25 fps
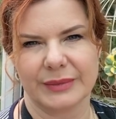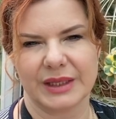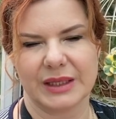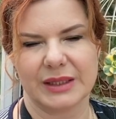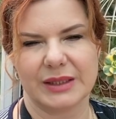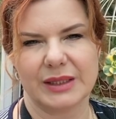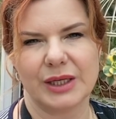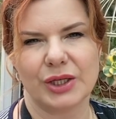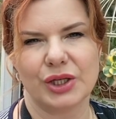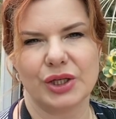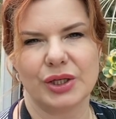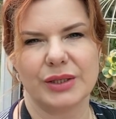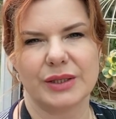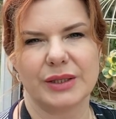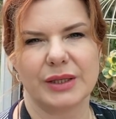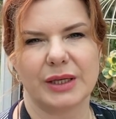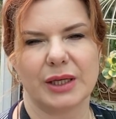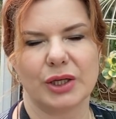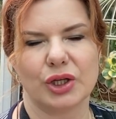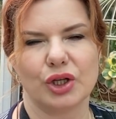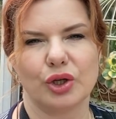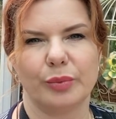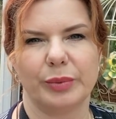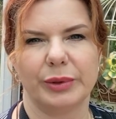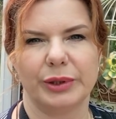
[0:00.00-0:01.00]
Зажниц
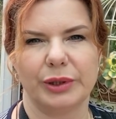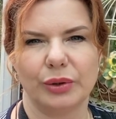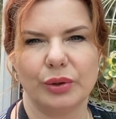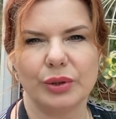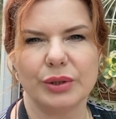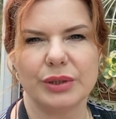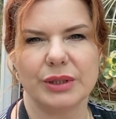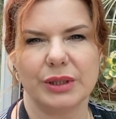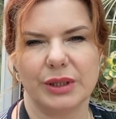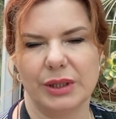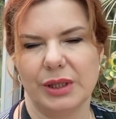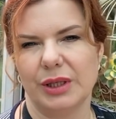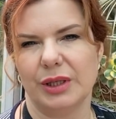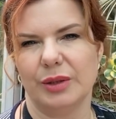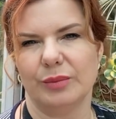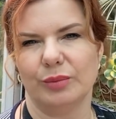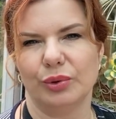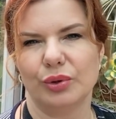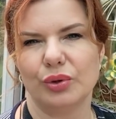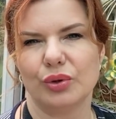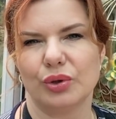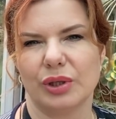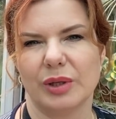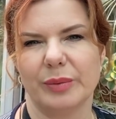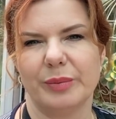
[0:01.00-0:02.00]
хорошо подрос, и ему
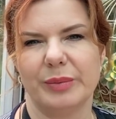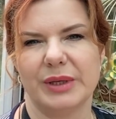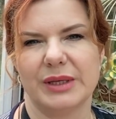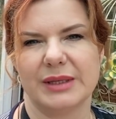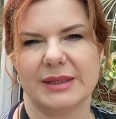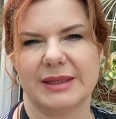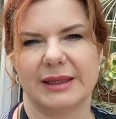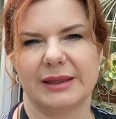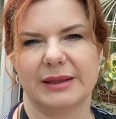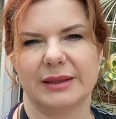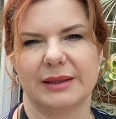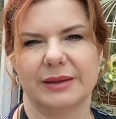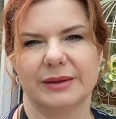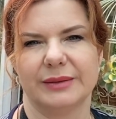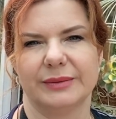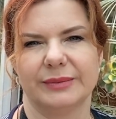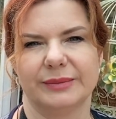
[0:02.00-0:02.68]
нужна пересадка.